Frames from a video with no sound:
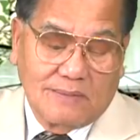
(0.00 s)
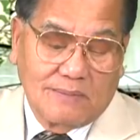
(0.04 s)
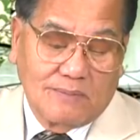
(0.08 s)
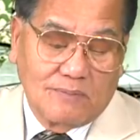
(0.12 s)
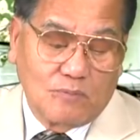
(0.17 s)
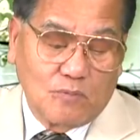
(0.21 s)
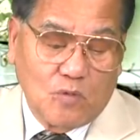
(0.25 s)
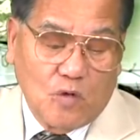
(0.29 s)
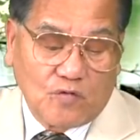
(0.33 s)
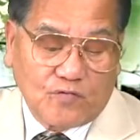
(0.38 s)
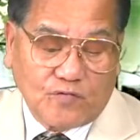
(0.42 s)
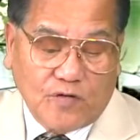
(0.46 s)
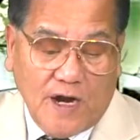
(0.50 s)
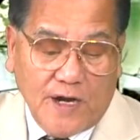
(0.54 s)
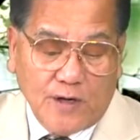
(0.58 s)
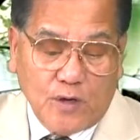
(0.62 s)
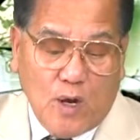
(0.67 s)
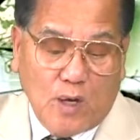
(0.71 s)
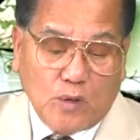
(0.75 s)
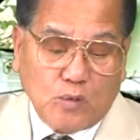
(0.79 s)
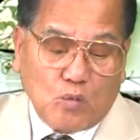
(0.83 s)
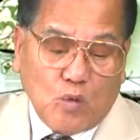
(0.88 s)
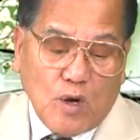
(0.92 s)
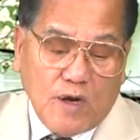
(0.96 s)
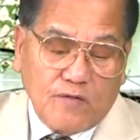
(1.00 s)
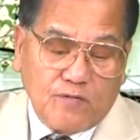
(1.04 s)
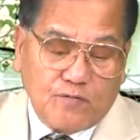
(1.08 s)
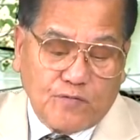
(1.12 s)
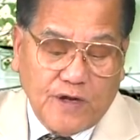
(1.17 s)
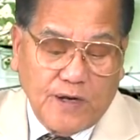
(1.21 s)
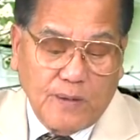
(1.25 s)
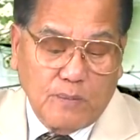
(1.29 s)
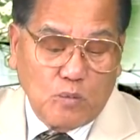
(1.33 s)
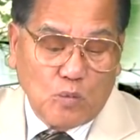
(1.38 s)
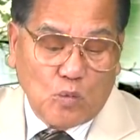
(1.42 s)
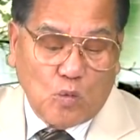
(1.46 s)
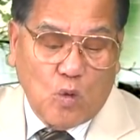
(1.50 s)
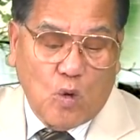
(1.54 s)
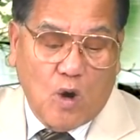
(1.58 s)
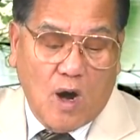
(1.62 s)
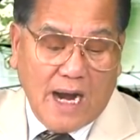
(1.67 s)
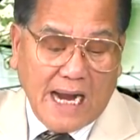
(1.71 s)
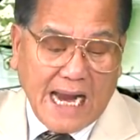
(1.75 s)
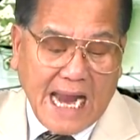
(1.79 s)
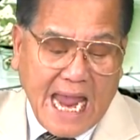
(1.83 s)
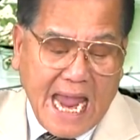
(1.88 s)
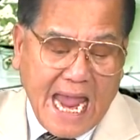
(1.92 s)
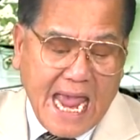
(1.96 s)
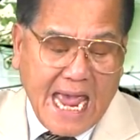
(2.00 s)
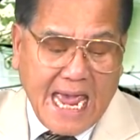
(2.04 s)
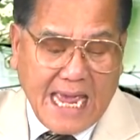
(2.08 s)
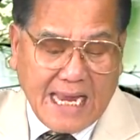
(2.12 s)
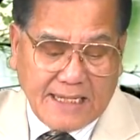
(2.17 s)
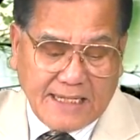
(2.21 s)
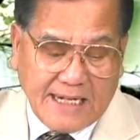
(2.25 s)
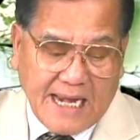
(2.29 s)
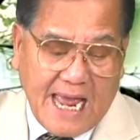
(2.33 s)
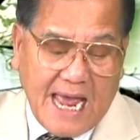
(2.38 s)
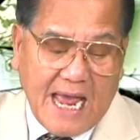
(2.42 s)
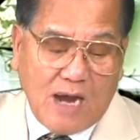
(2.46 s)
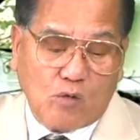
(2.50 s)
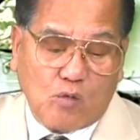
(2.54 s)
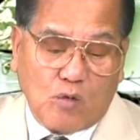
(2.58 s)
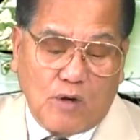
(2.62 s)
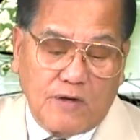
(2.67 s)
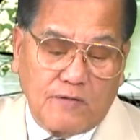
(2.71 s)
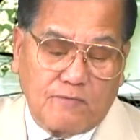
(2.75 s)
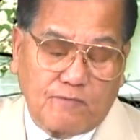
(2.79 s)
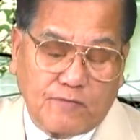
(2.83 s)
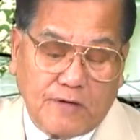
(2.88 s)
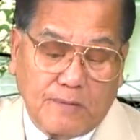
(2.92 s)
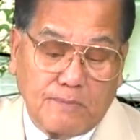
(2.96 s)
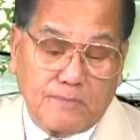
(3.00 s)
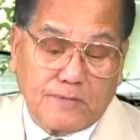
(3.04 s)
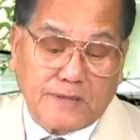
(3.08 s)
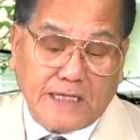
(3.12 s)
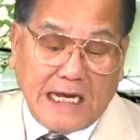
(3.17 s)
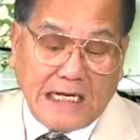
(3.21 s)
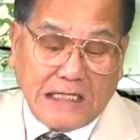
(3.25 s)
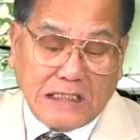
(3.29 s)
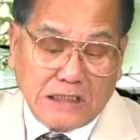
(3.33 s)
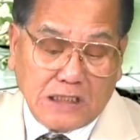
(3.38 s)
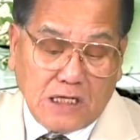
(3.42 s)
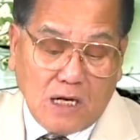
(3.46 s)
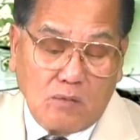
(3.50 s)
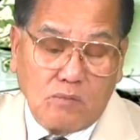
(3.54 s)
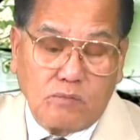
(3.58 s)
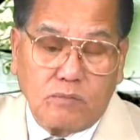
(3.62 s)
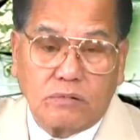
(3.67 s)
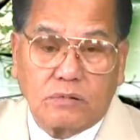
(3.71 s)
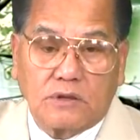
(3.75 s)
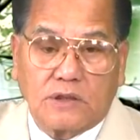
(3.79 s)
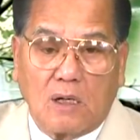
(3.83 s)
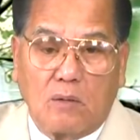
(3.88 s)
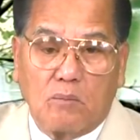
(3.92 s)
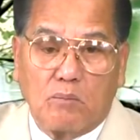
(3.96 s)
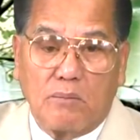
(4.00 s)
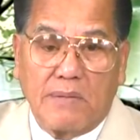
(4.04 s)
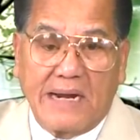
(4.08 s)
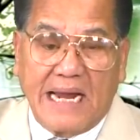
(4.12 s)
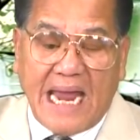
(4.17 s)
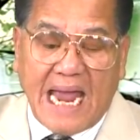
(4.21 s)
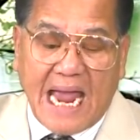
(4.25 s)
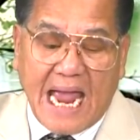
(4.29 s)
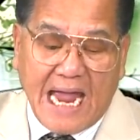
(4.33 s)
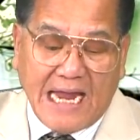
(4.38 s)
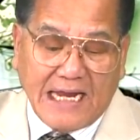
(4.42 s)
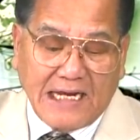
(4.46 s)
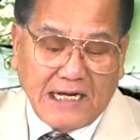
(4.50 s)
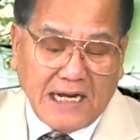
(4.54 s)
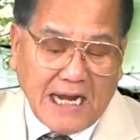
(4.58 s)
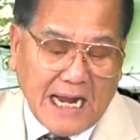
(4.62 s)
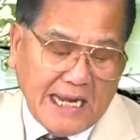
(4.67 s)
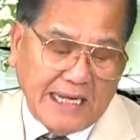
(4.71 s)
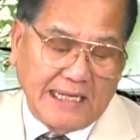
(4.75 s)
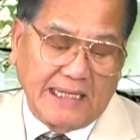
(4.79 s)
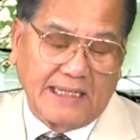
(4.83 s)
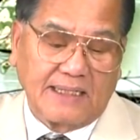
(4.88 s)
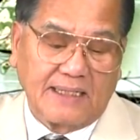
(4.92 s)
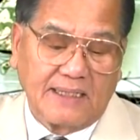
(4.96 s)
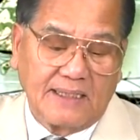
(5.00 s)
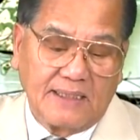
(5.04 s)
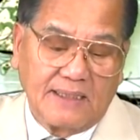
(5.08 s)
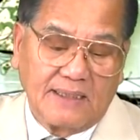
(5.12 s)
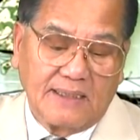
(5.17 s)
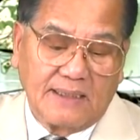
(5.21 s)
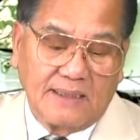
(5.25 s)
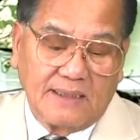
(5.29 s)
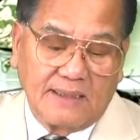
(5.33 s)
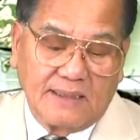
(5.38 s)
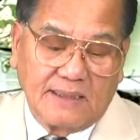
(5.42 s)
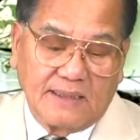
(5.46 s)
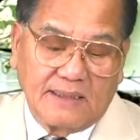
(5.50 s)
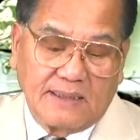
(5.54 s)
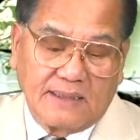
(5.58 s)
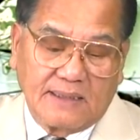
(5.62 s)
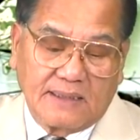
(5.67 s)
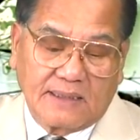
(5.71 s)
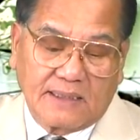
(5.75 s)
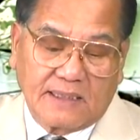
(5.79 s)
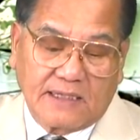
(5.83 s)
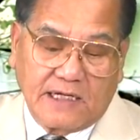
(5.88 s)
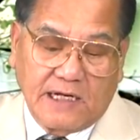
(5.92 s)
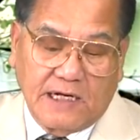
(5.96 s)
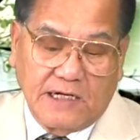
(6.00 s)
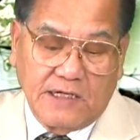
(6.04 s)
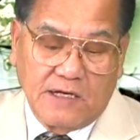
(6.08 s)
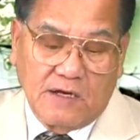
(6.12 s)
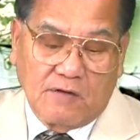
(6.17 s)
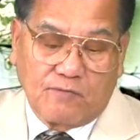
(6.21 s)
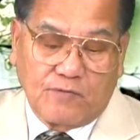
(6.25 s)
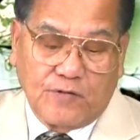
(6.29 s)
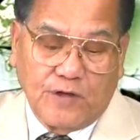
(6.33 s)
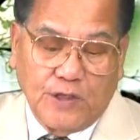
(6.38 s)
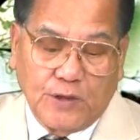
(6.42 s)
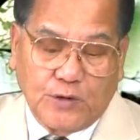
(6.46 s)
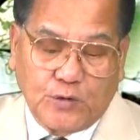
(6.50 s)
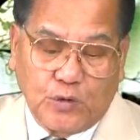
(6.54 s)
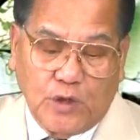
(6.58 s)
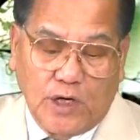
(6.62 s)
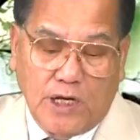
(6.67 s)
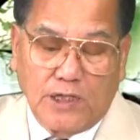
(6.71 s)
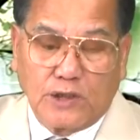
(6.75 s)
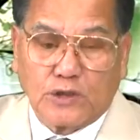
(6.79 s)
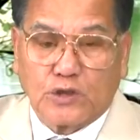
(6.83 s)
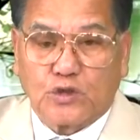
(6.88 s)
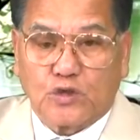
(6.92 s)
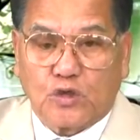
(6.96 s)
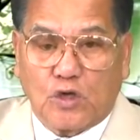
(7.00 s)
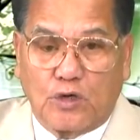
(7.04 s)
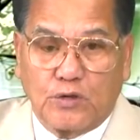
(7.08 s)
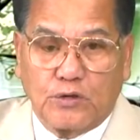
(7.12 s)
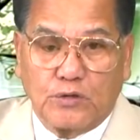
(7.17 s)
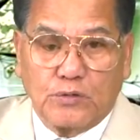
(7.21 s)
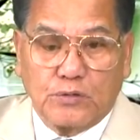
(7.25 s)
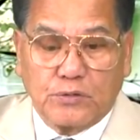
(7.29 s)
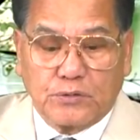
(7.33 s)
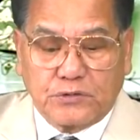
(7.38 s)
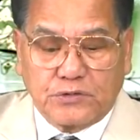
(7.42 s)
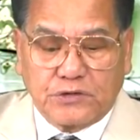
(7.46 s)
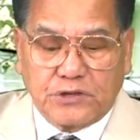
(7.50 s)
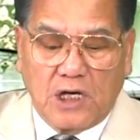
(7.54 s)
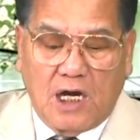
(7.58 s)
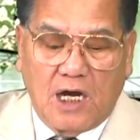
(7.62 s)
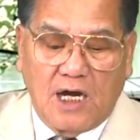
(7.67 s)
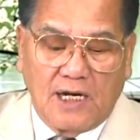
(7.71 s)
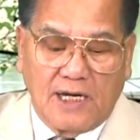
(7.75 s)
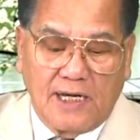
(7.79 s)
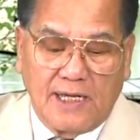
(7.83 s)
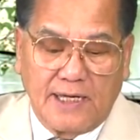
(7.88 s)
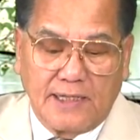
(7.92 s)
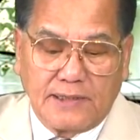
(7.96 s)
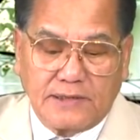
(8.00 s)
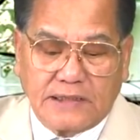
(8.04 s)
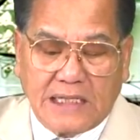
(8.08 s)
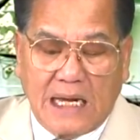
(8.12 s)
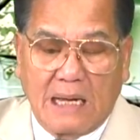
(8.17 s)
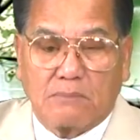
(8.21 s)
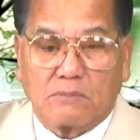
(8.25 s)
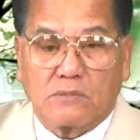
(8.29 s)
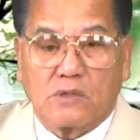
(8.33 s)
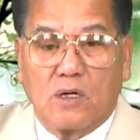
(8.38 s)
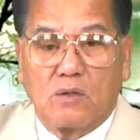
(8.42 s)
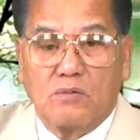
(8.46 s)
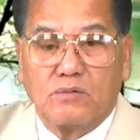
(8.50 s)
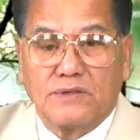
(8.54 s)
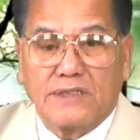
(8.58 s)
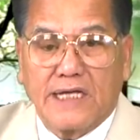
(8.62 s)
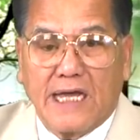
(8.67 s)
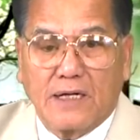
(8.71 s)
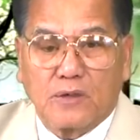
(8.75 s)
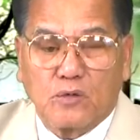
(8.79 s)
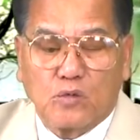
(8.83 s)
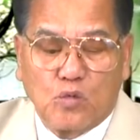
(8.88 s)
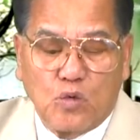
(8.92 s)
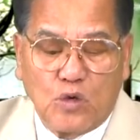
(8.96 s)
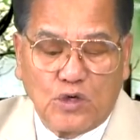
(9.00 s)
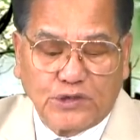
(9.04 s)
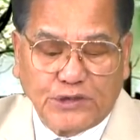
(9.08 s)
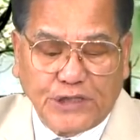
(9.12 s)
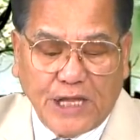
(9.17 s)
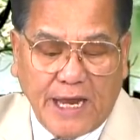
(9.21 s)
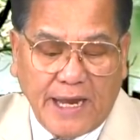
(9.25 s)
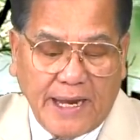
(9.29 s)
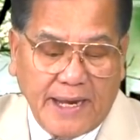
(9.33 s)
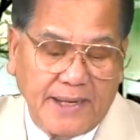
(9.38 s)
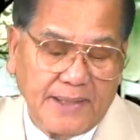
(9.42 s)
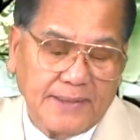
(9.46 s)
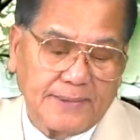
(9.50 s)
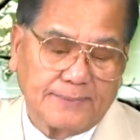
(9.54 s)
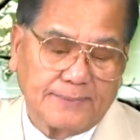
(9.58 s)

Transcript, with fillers: Một phái đoàn quay phim của Nga đã quay phim thành công trong 12 ngày khi được phi thuyền Soyuz trở lên trạm không gian quốc tế.